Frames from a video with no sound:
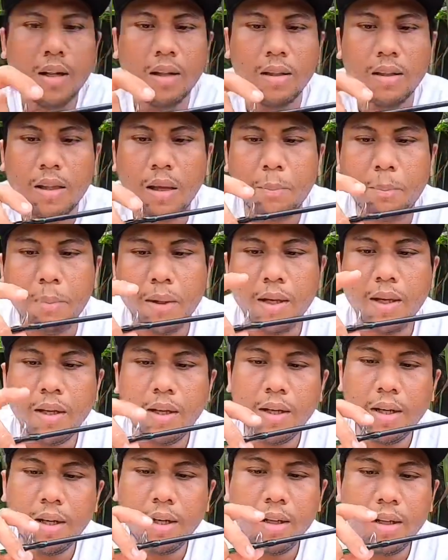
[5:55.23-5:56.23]
Tapi
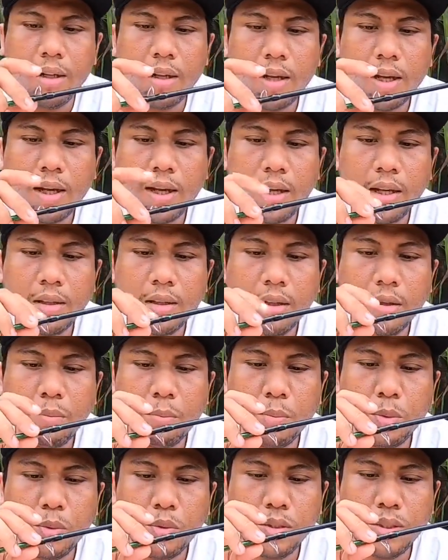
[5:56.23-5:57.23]
ini kayaknya
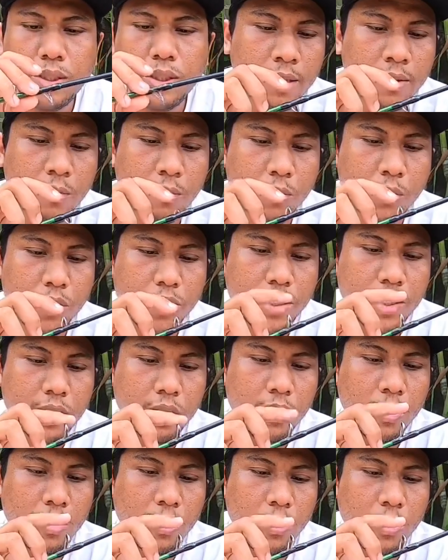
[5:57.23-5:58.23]
Fuji Fuji
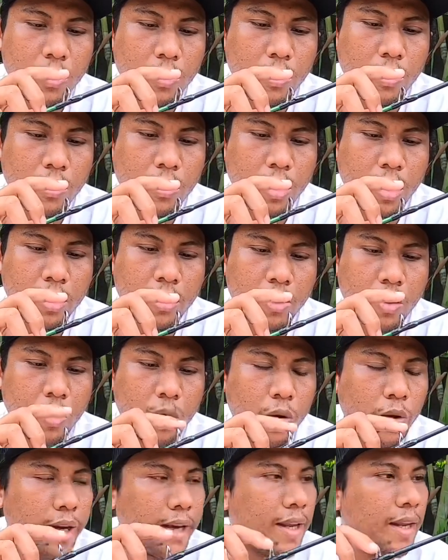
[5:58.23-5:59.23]
O
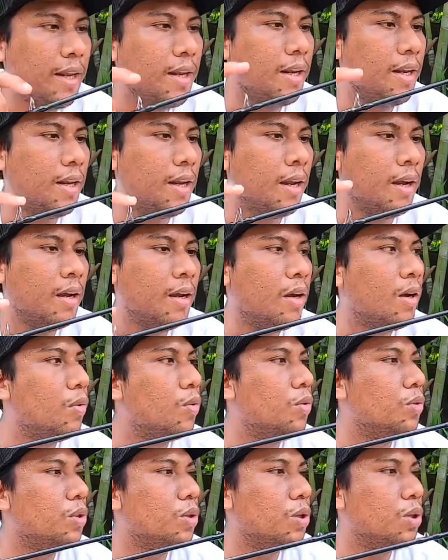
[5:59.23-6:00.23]
atau O-ring ini nih
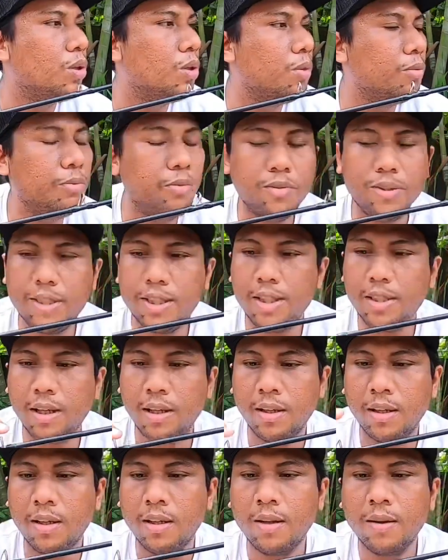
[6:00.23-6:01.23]
untuk
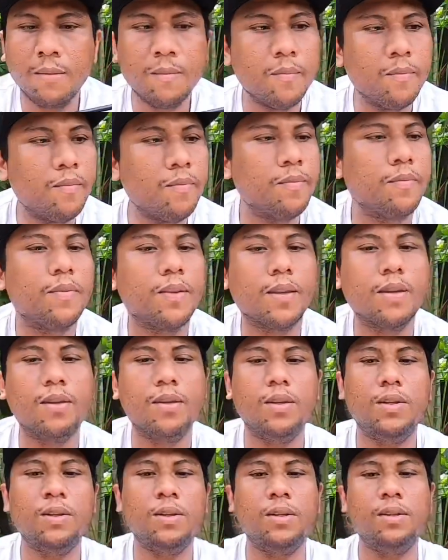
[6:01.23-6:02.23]
Fujinya.
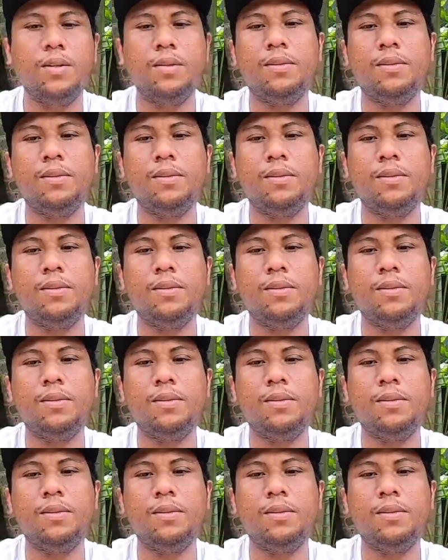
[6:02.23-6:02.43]
Tuh